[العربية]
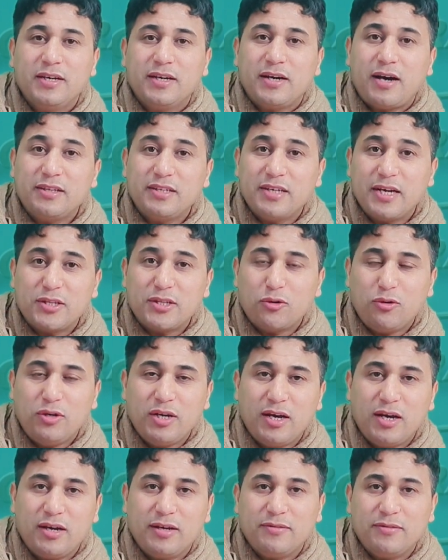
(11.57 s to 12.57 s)
غادي نهضروا
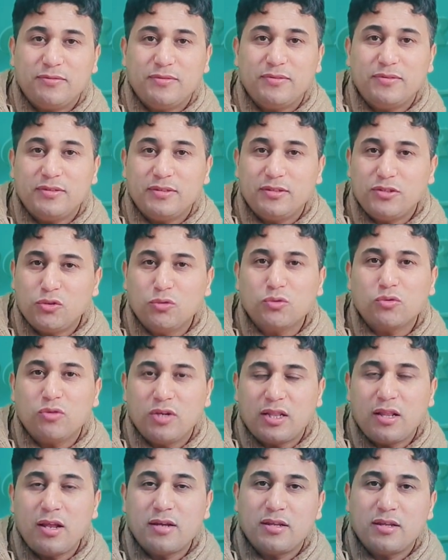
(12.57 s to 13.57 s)
على جوج ولا
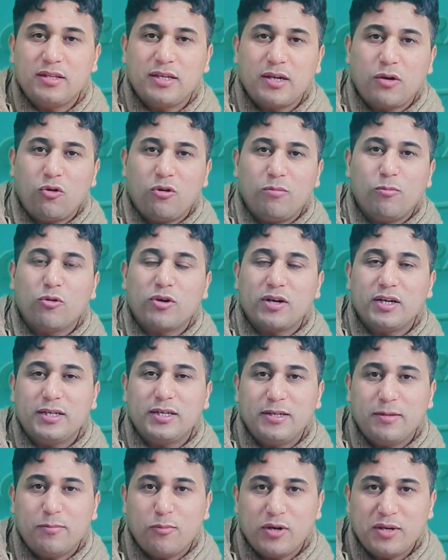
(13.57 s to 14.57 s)
ثلاثة ديال الأمور اللي
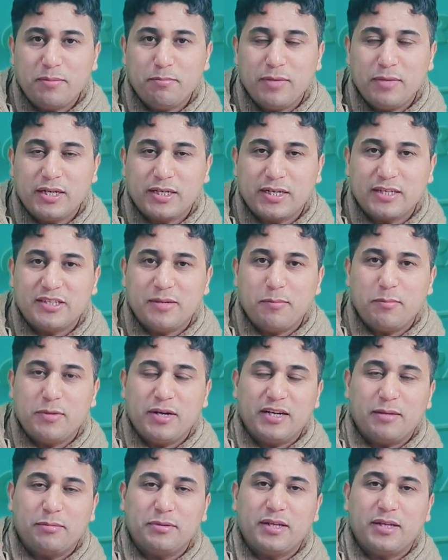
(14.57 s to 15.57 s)
هي مهمة اللي كتهمنا
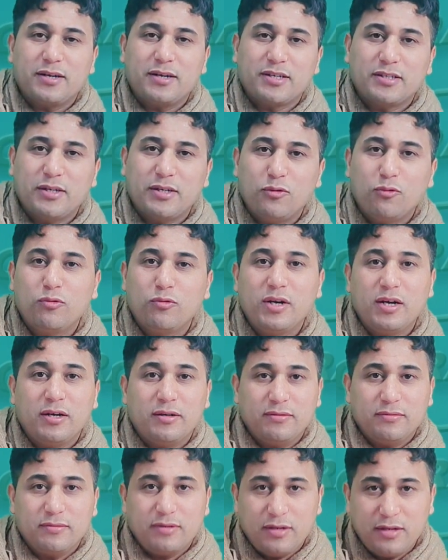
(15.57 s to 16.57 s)
حنا بالدرجة
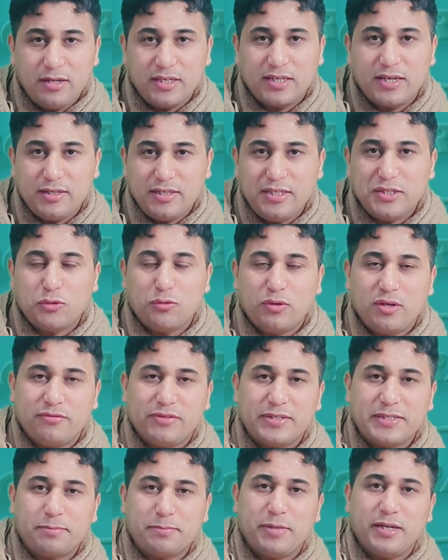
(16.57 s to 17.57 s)
الأولى اللي كنعيشوا هنا
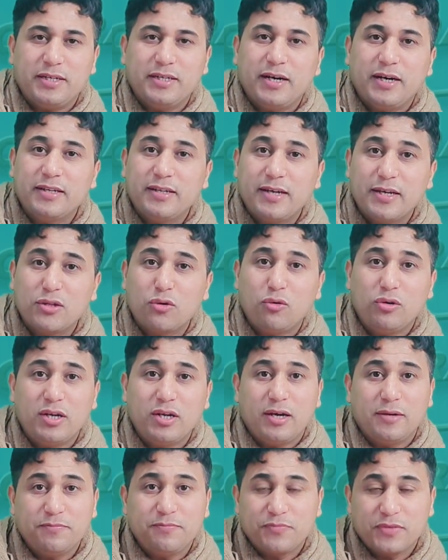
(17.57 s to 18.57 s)
في إسبانيا غادي نهضروا
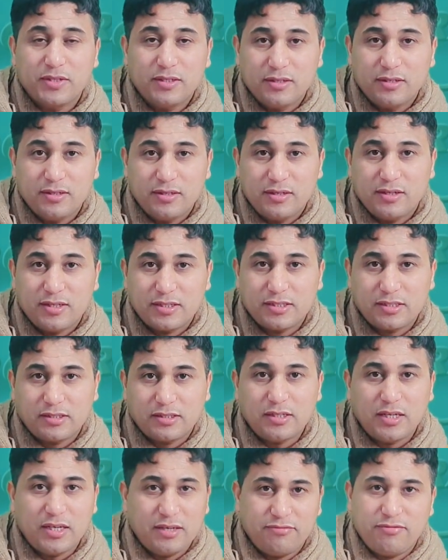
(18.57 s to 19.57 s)
على
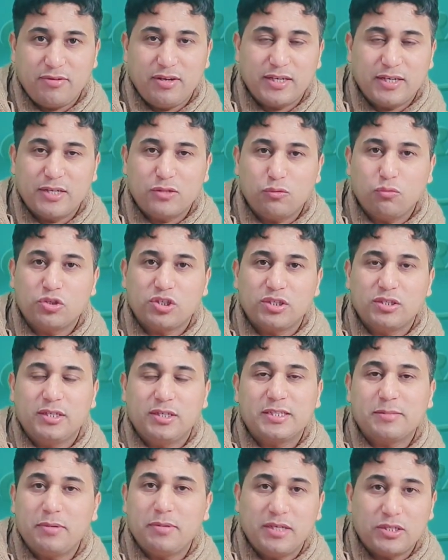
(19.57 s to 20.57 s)
الصيف اللي كتوجد
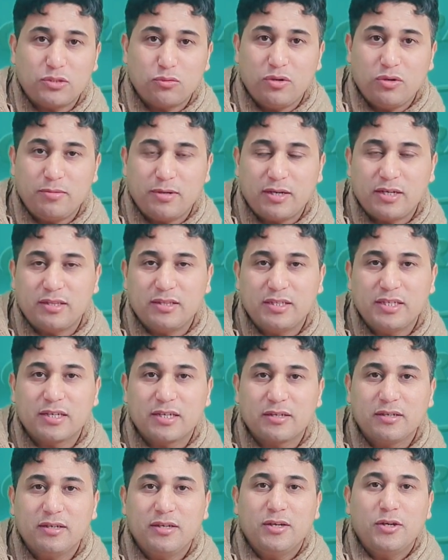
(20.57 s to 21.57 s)
إسبانيا شنو اللي باغا
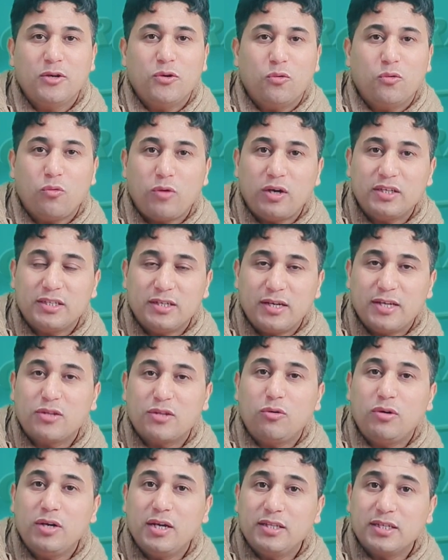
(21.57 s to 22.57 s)
دير وغادي
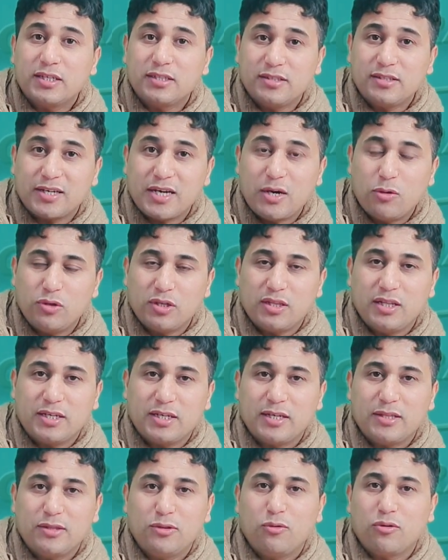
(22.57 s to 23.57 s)
نهضروا على ديك التكهنات اللي
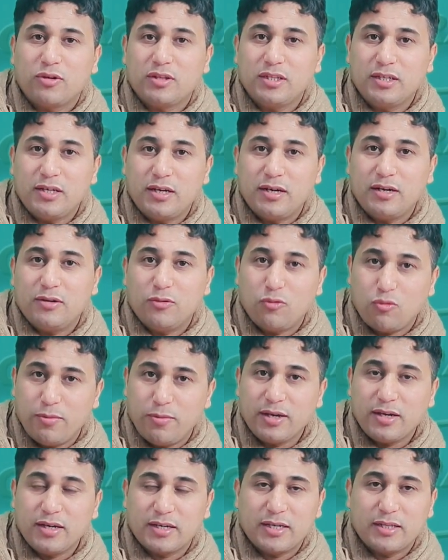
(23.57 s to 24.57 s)
كدور ديال
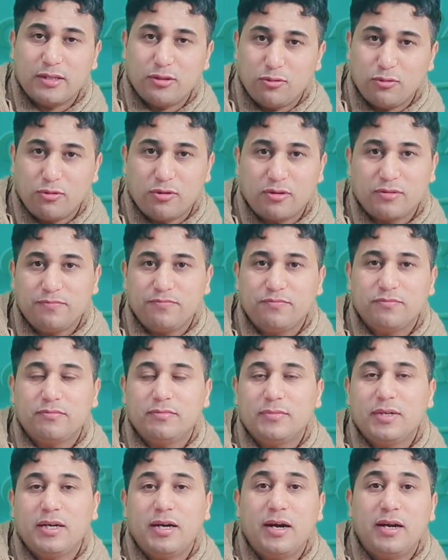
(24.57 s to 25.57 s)
وباقا كدور
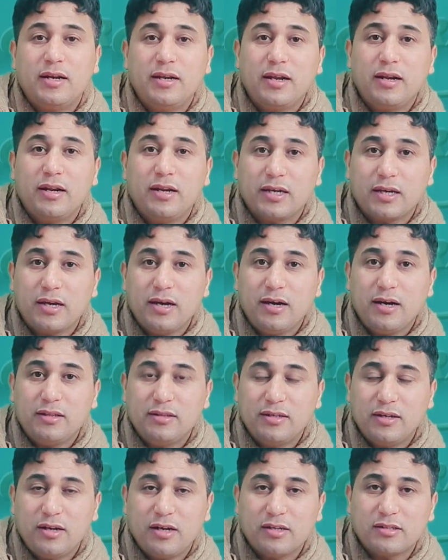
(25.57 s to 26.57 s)
على اللقاح
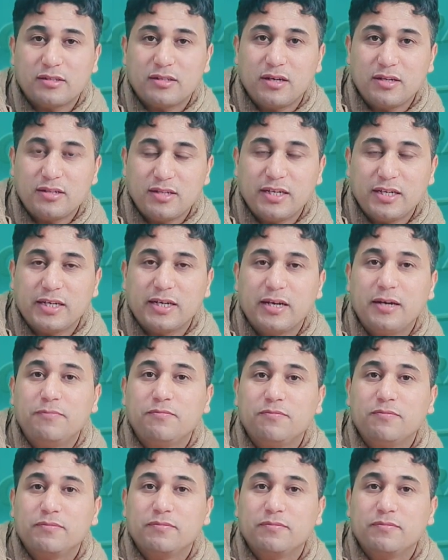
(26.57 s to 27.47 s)
ديال أسترازينيكا